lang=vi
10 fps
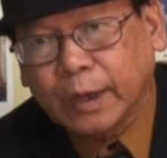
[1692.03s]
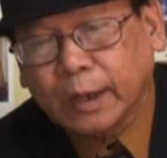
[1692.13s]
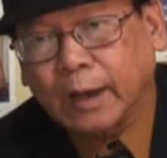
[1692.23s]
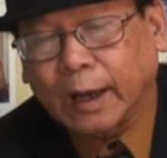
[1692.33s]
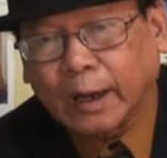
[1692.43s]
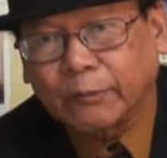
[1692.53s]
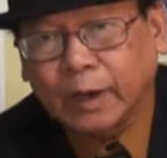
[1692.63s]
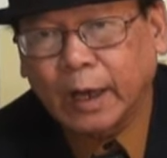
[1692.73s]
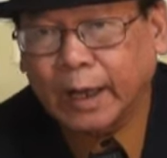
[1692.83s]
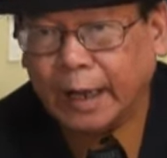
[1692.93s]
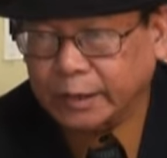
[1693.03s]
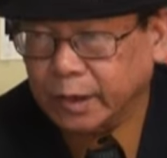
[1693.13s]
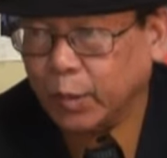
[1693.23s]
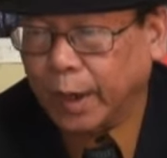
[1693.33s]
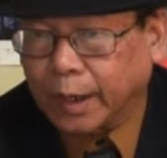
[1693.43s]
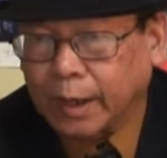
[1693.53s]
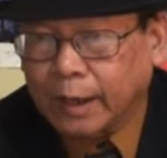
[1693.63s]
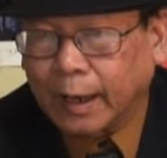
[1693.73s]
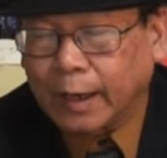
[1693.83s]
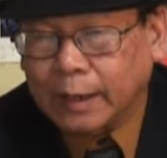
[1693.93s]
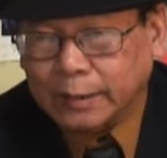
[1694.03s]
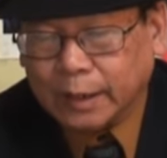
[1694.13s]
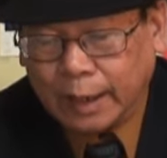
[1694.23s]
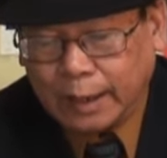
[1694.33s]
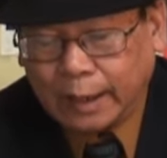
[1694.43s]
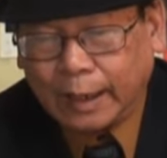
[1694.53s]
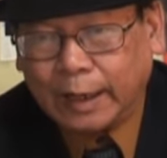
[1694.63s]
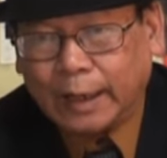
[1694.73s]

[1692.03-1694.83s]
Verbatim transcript: nhất là cái vấn đề đệ tứ quyền, đó, tức là